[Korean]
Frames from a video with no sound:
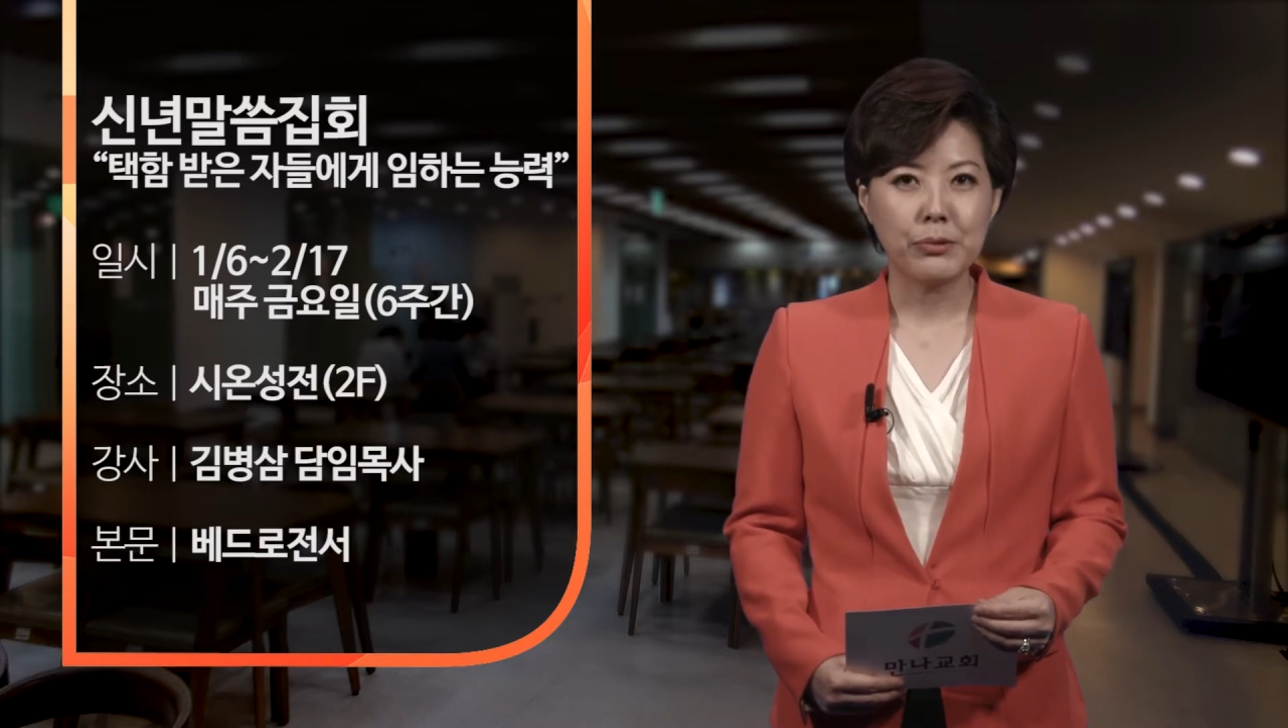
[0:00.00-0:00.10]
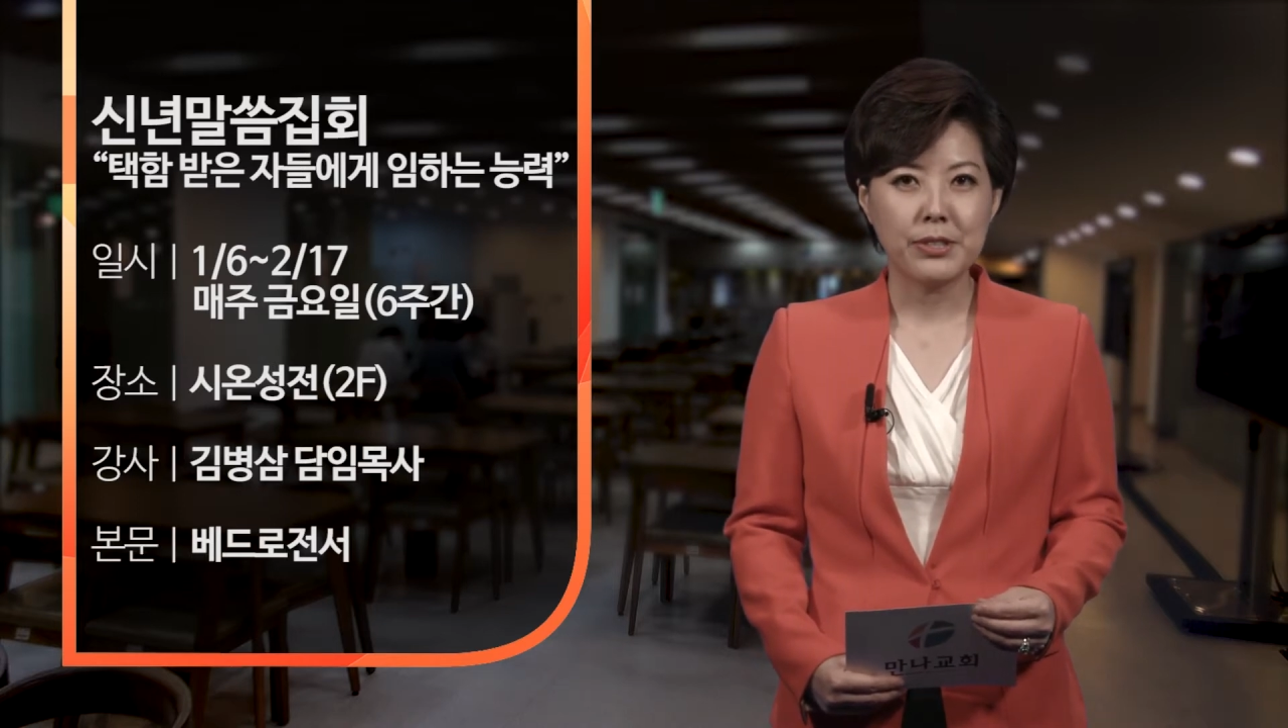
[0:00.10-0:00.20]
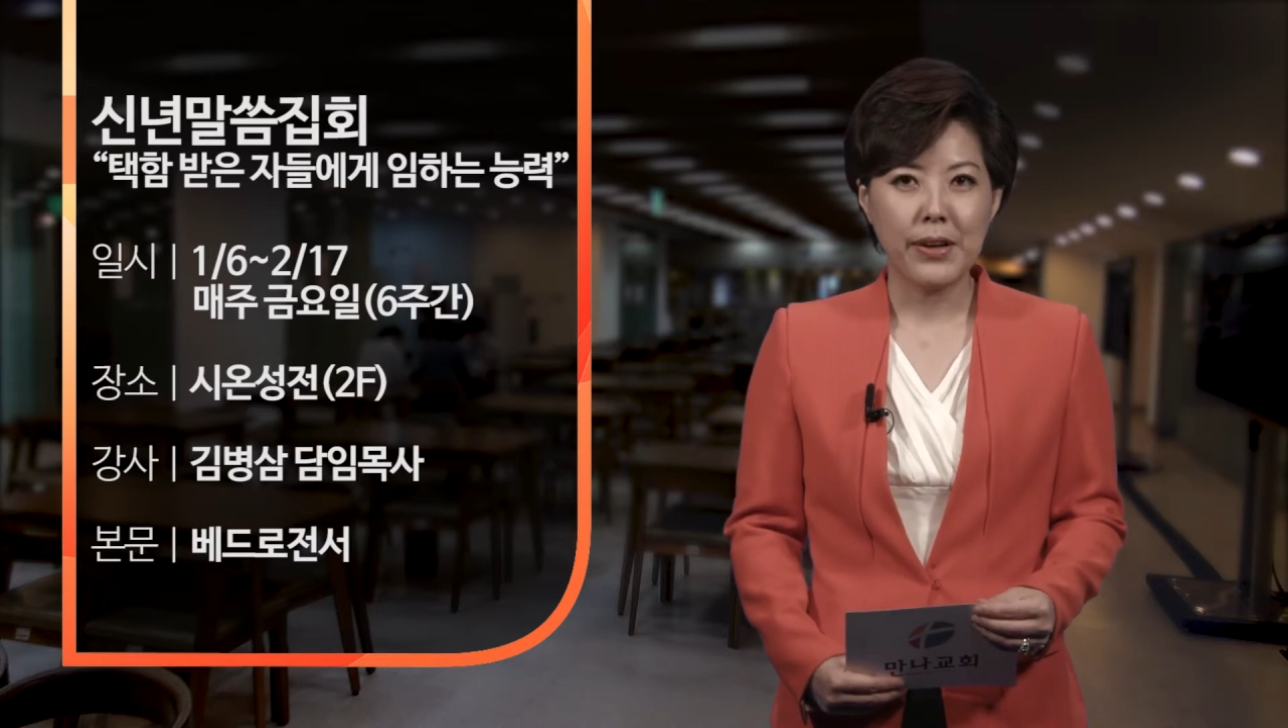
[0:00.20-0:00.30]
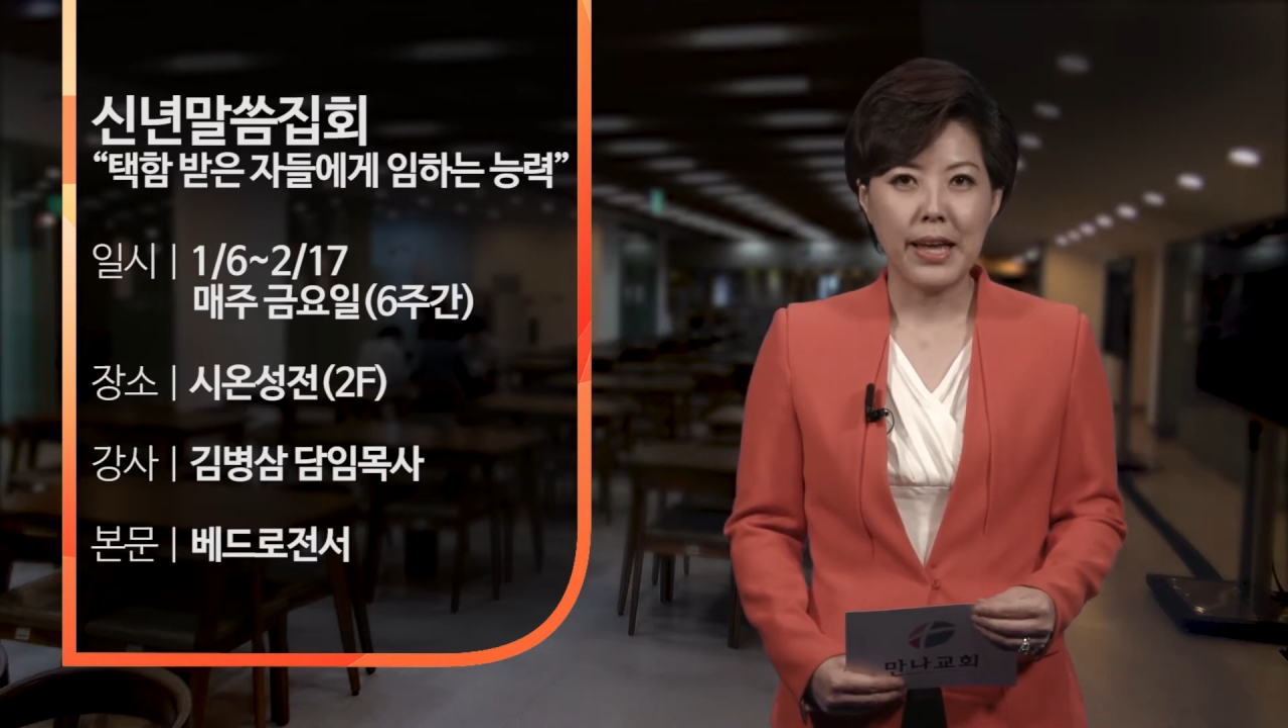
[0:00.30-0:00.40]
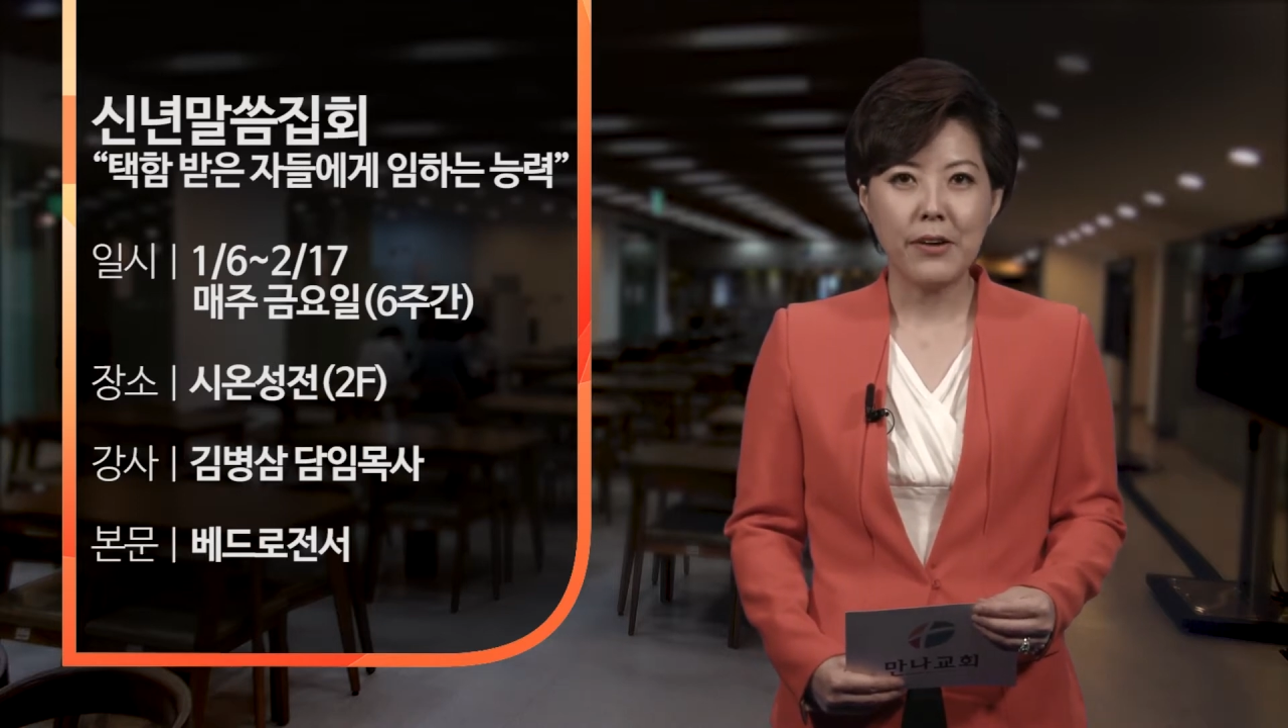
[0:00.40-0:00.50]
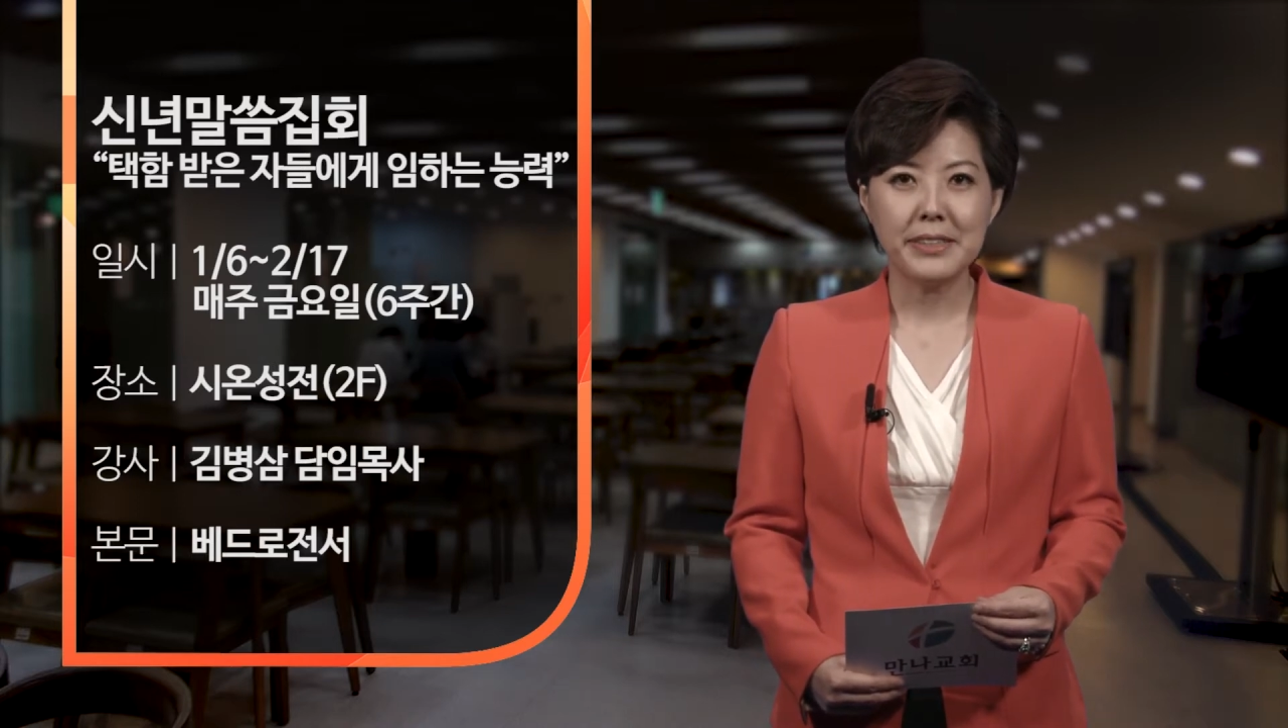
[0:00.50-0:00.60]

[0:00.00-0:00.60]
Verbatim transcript: 부서의